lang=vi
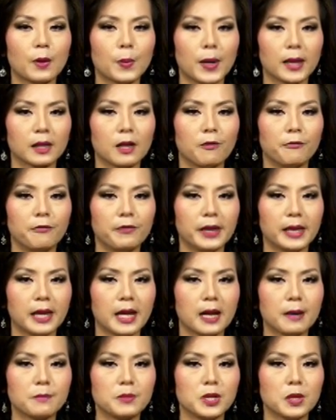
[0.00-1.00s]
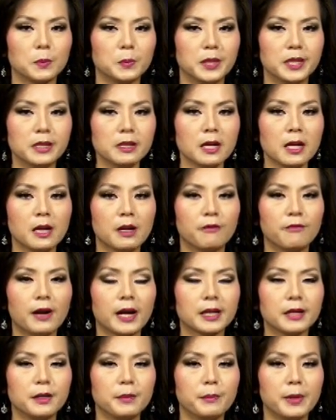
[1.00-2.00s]
hoạt động Việt Nam trong nước và
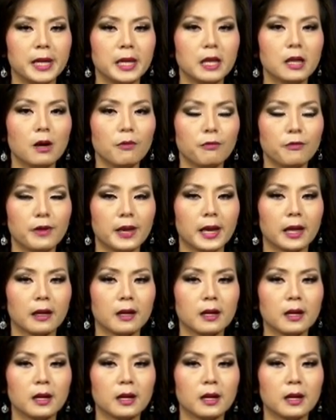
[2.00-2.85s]
người Mỹ gốc Việt.